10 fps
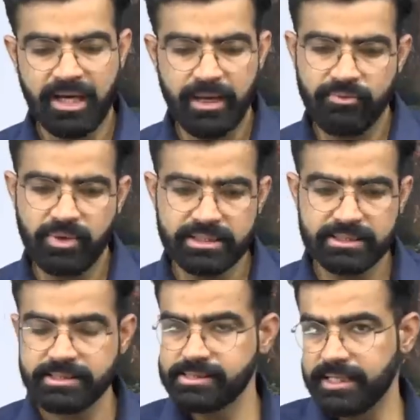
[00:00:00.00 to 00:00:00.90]
आप वहाँ
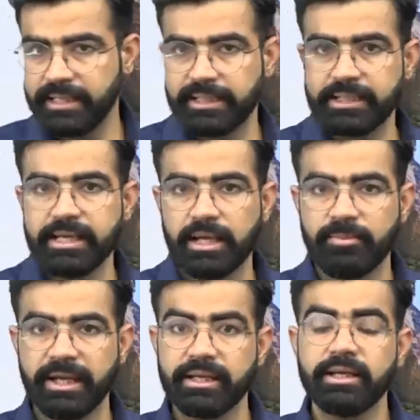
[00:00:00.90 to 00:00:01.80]
जल्दी से एंटर नहीं कर
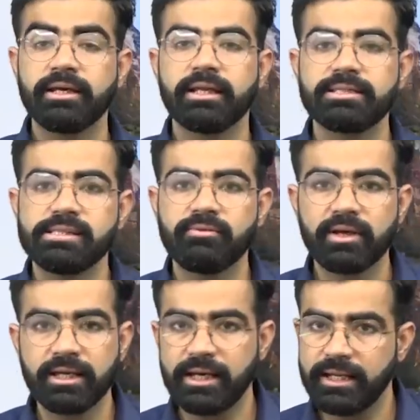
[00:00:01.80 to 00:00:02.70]
पाएंगे ग्रेजिंग
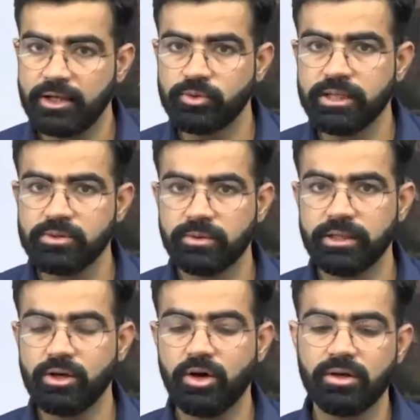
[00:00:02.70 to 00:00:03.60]
वगैरह अलाउ नहीं
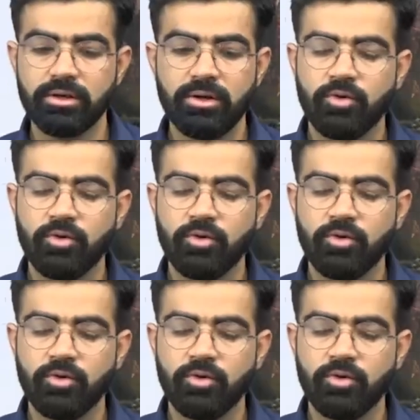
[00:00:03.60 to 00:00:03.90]
होगी और